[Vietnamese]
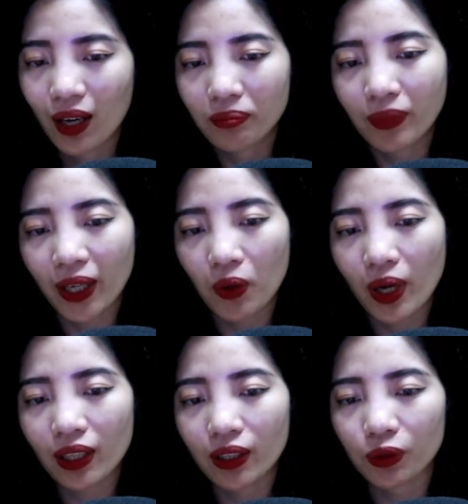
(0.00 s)
Mẹ của
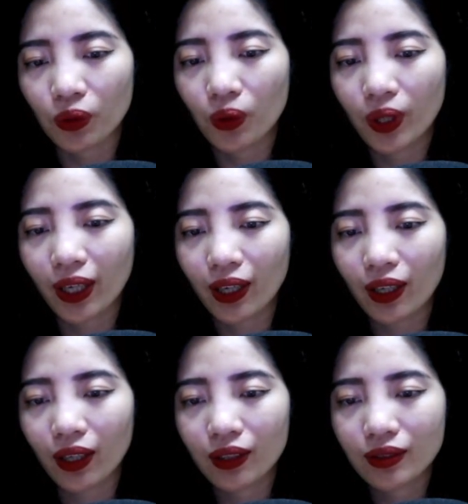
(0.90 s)
anh là Tố Nga,
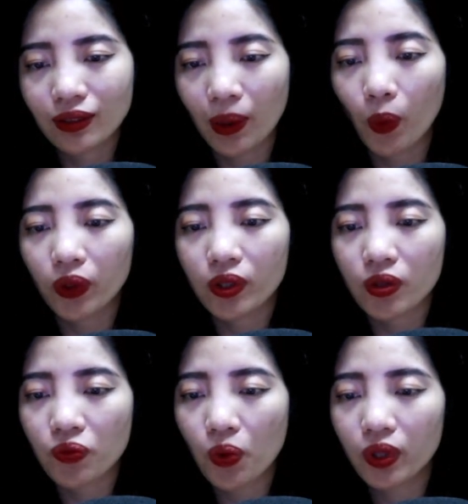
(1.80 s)
là một người
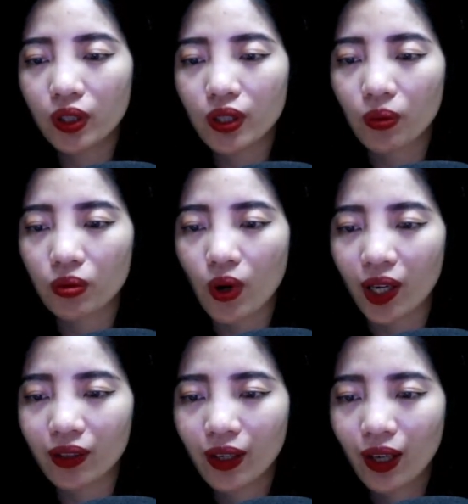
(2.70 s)
phụ nữ độc
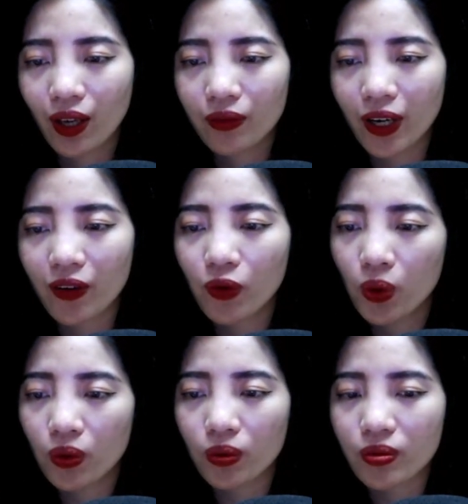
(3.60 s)
đoán và vô
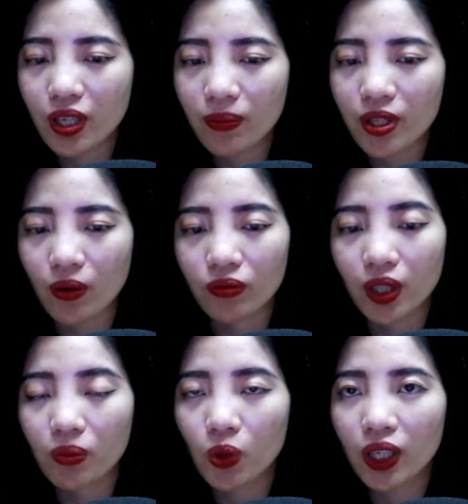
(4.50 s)
cùng xem trọng
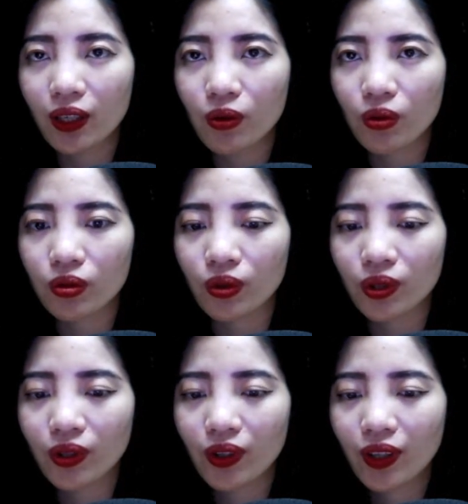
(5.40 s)
việc môn đăng hộ
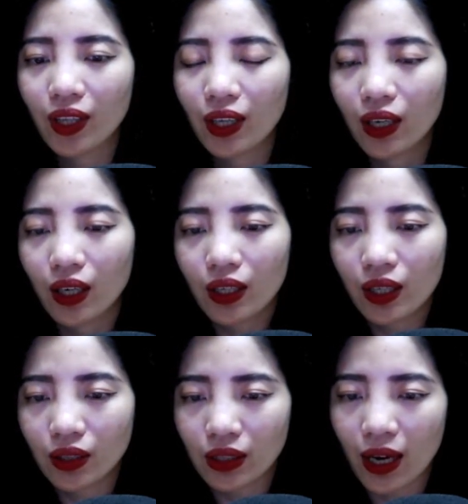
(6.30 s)
đối
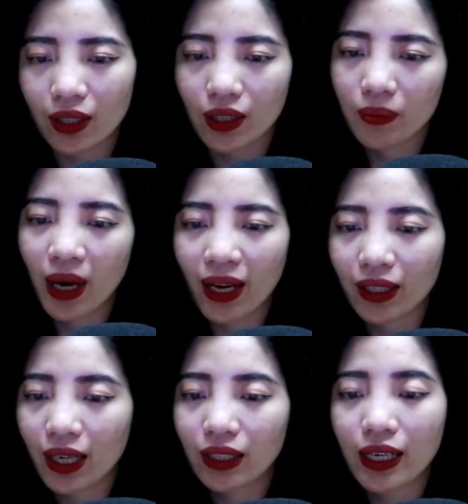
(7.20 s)
Hiện tại bà
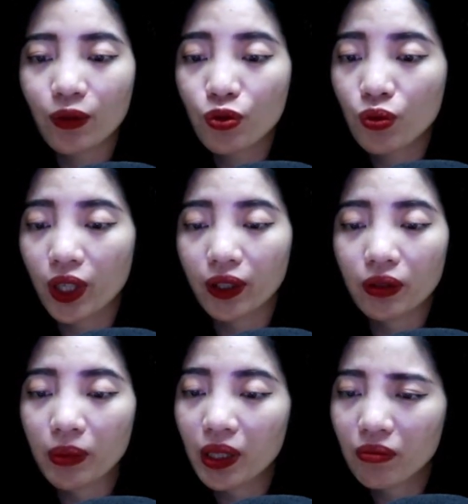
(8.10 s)
Nga đang du lịch ở
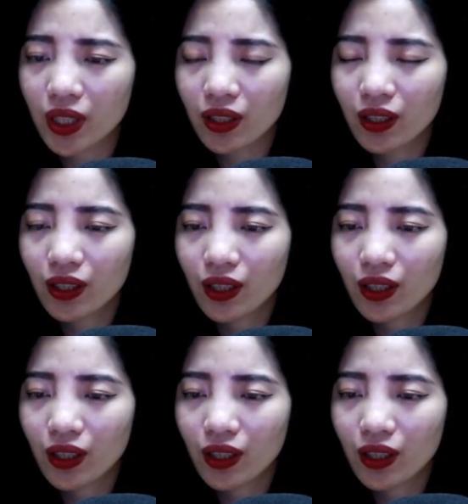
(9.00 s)
bên Mỹ.